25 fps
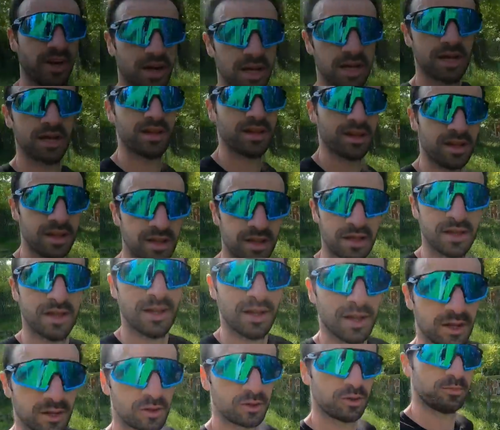euh,
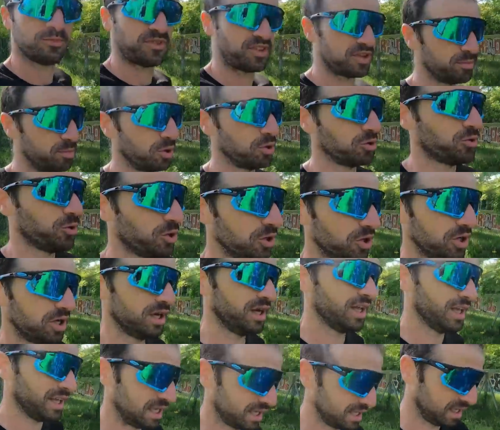le petit bandeau euh,
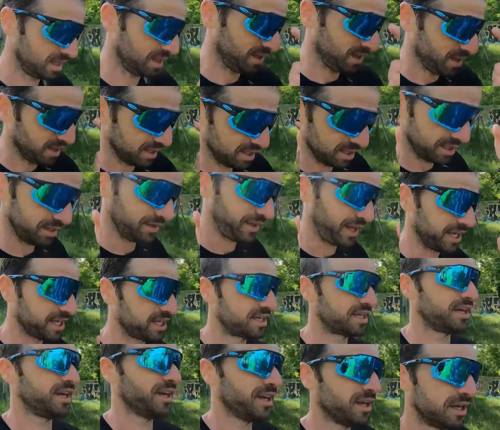
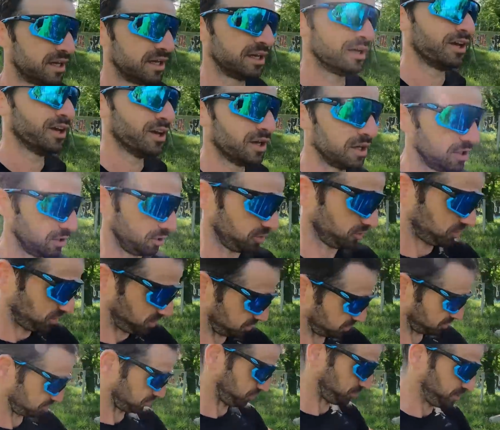Nike
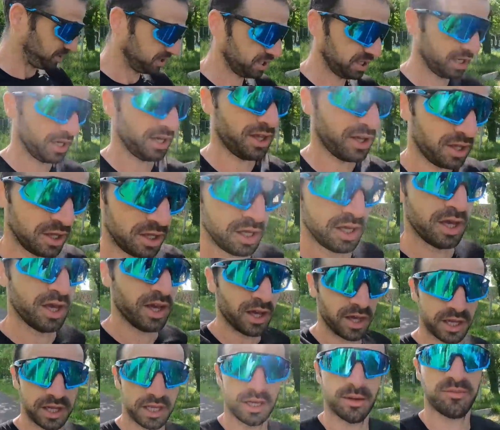anti-transpi
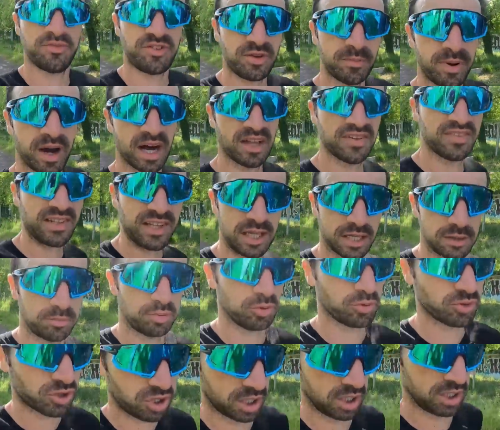et un petit bracelet
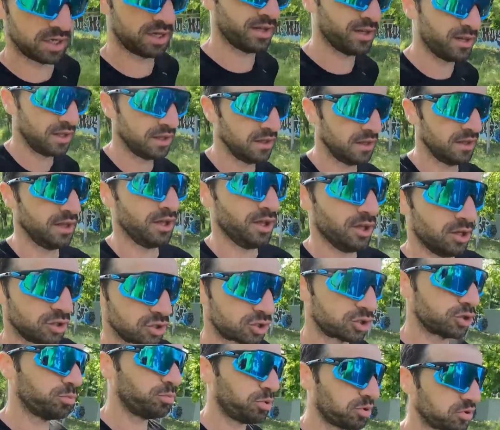éponge.
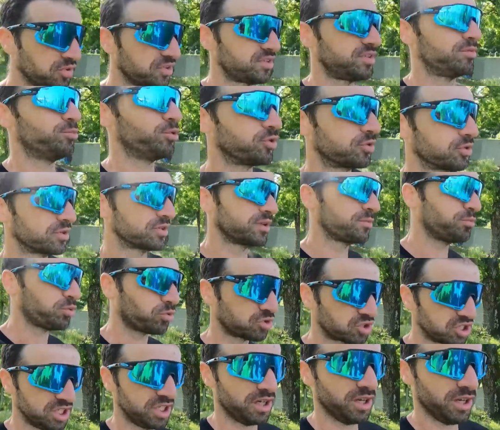Je pense si besoin
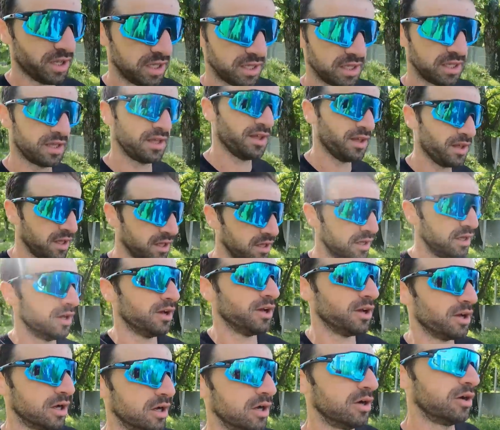d'éponger
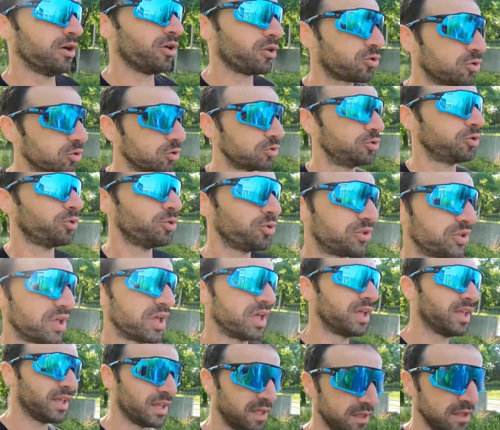euh, en cours de
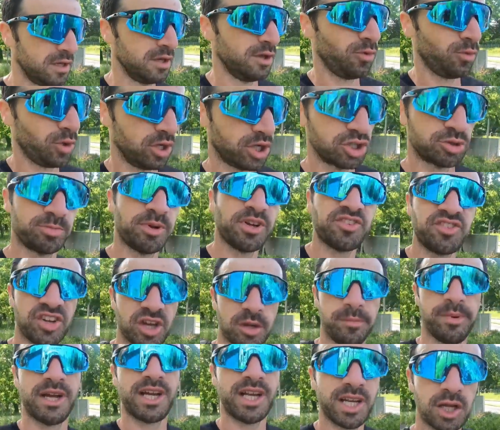route. je
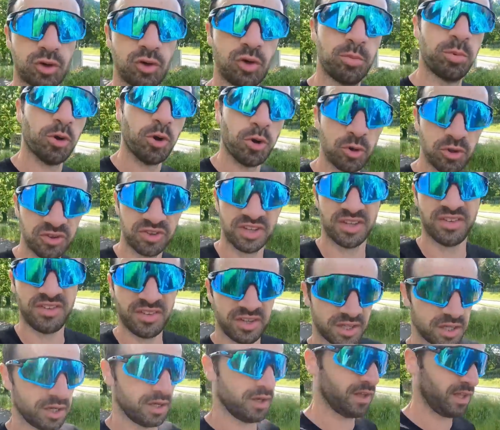partirai pas avec la GoPro, ça
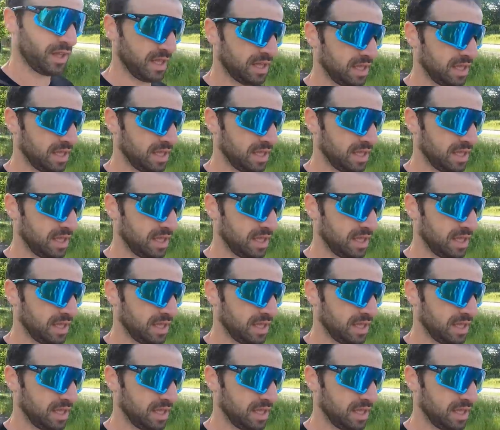c'est